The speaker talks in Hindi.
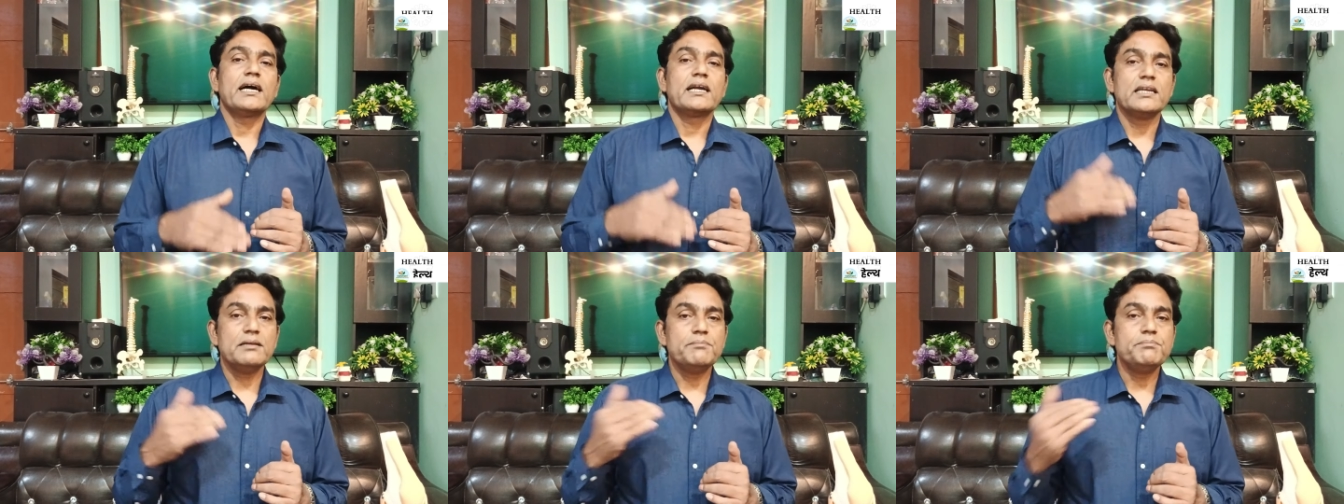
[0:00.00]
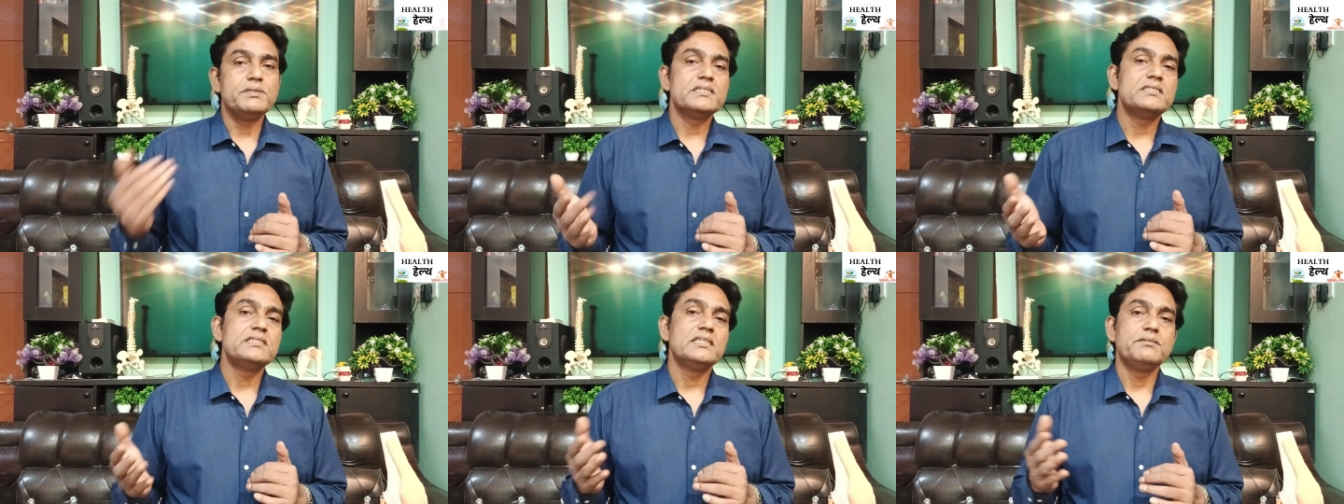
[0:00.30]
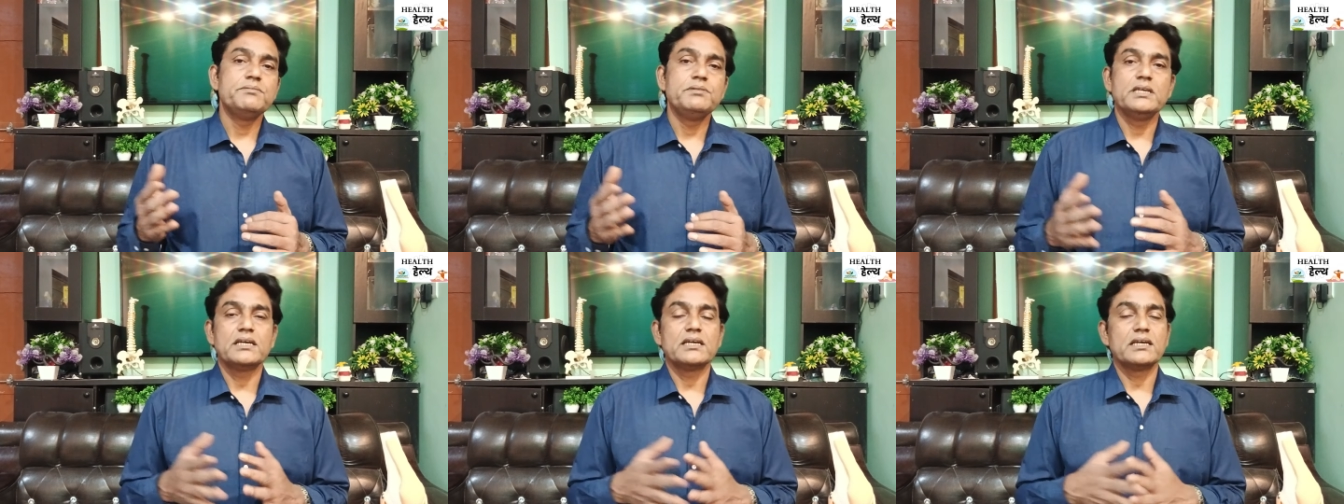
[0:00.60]
अगले 20
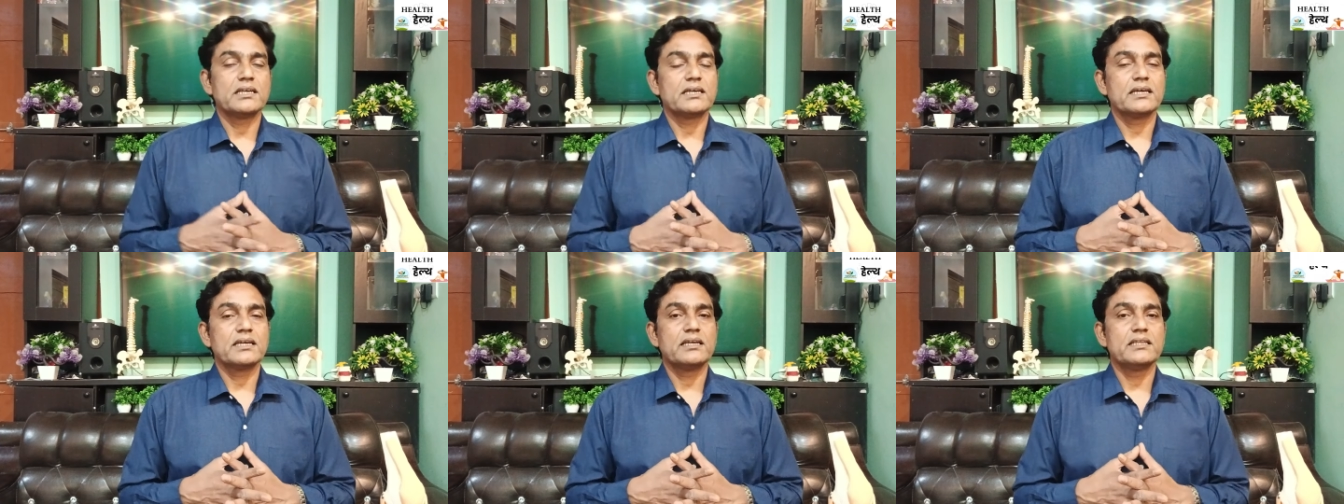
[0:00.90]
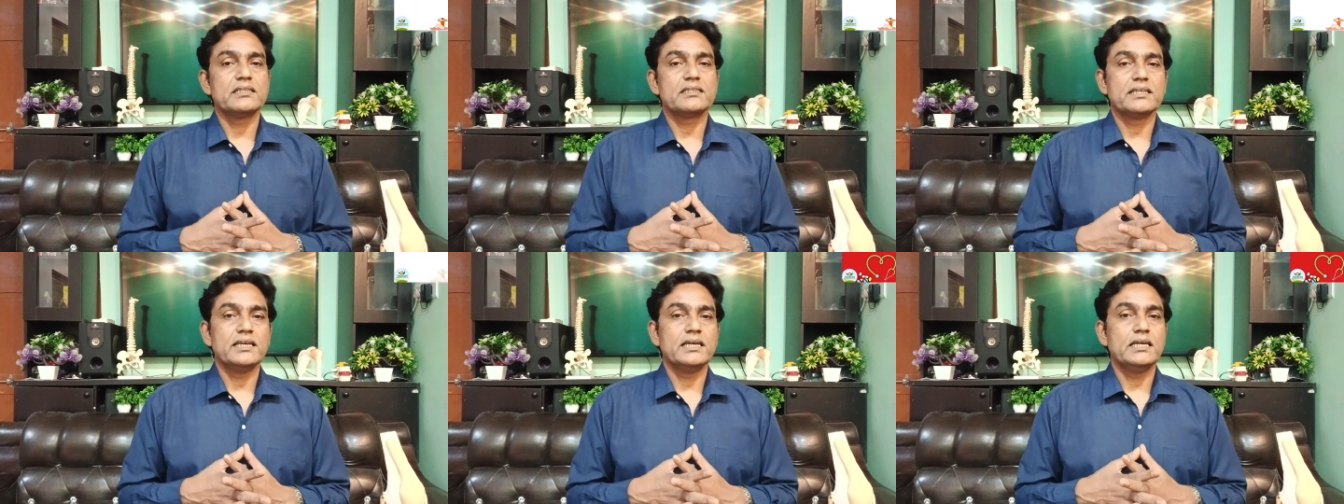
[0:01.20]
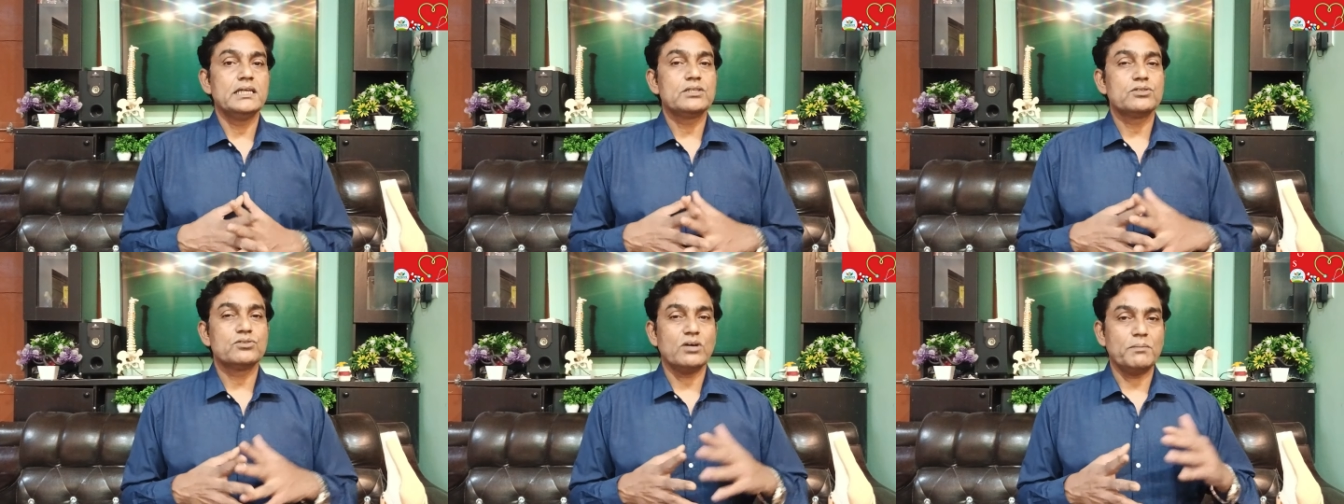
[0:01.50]
दिन भी अगर कर लेते
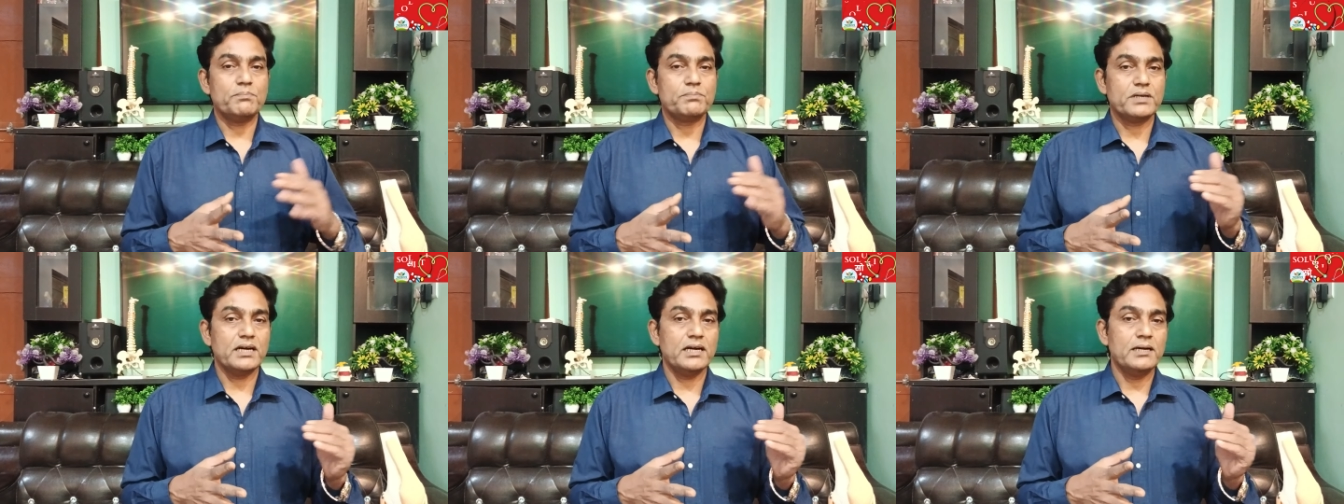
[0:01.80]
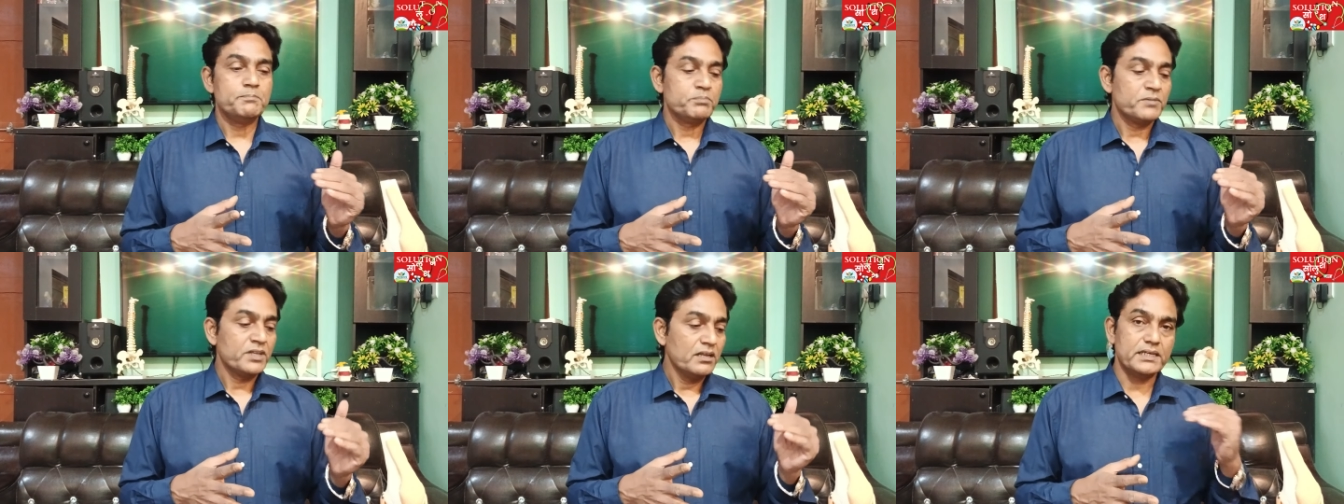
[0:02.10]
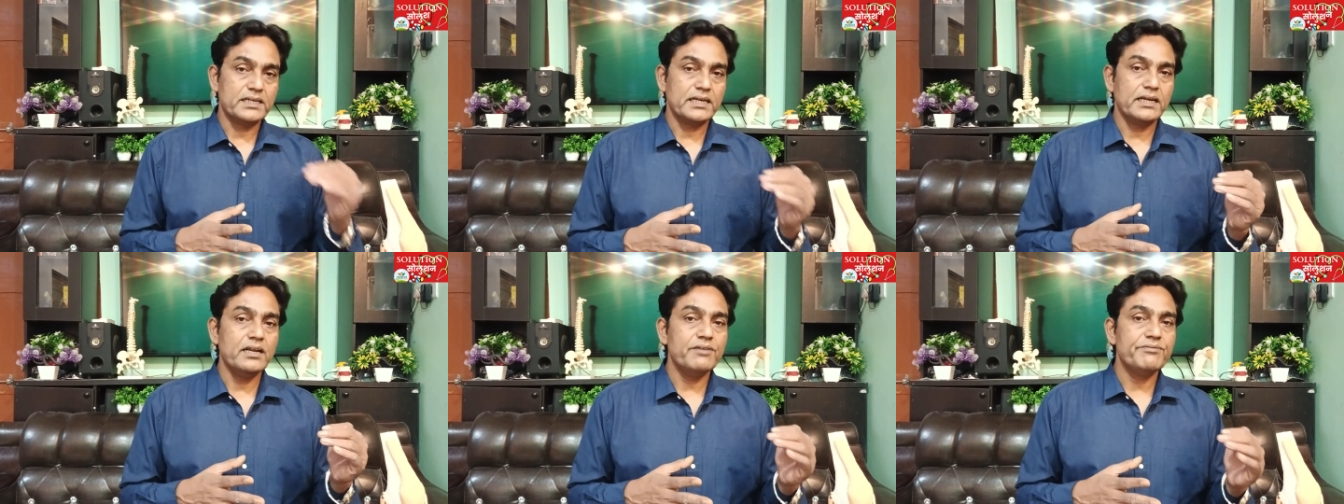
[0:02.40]
हैं तो आपका
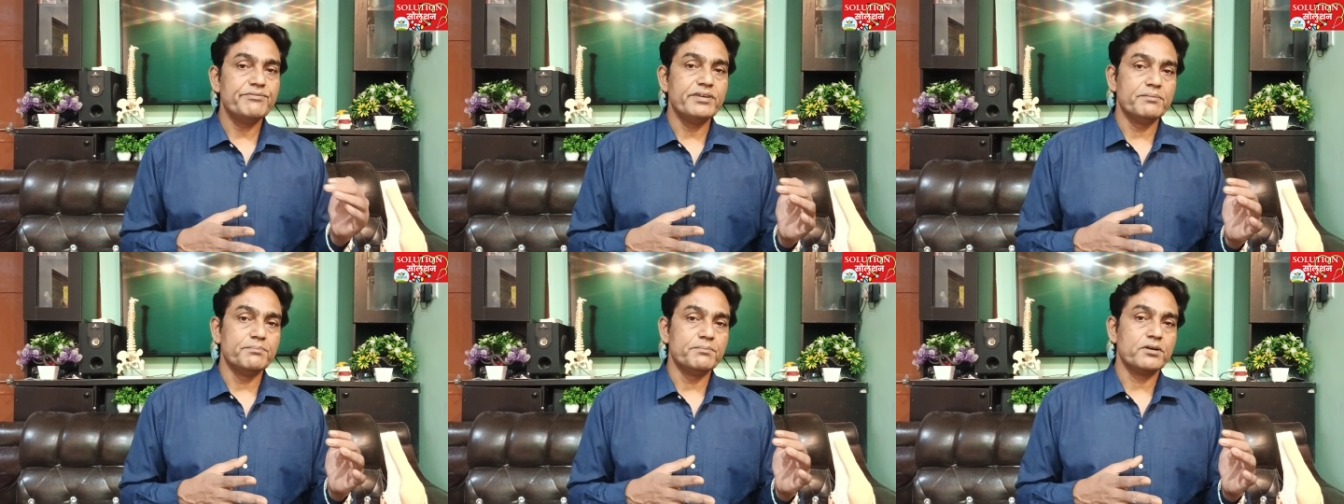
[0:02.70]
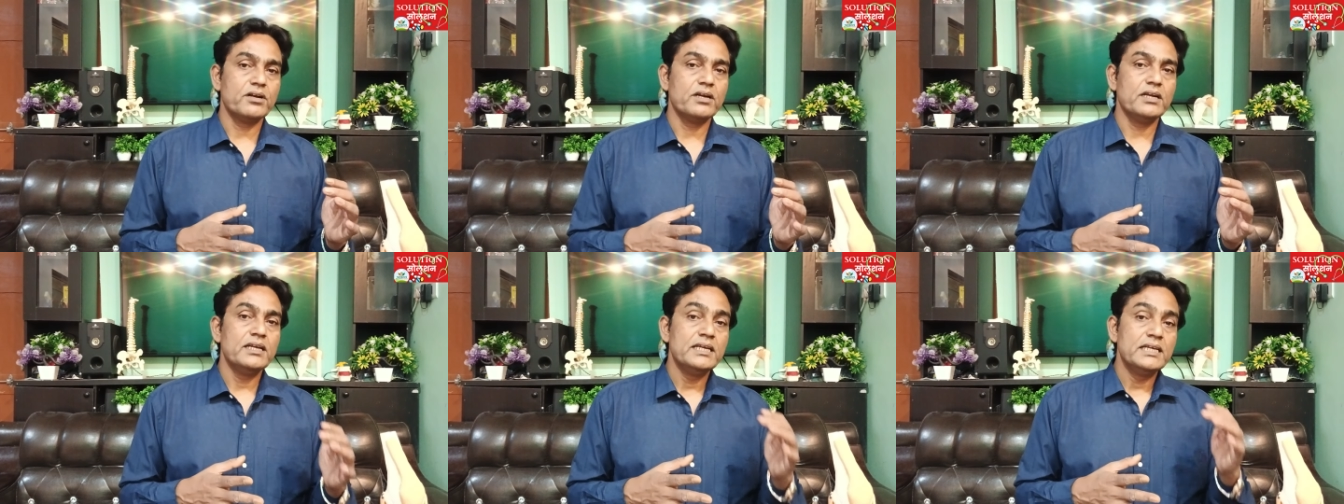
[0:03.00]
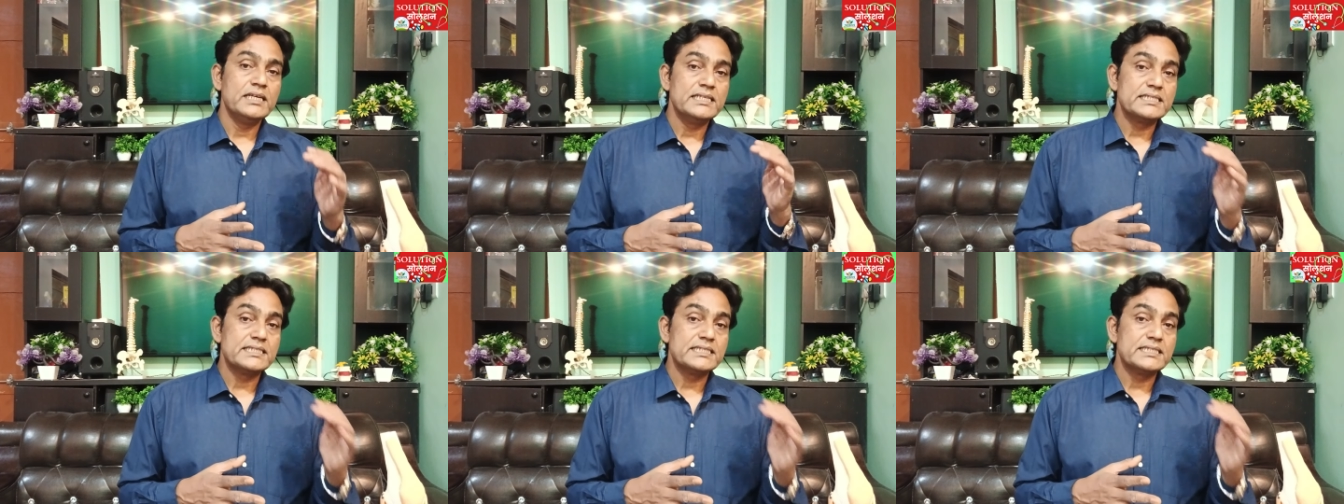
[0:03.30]
पटेले फिमरल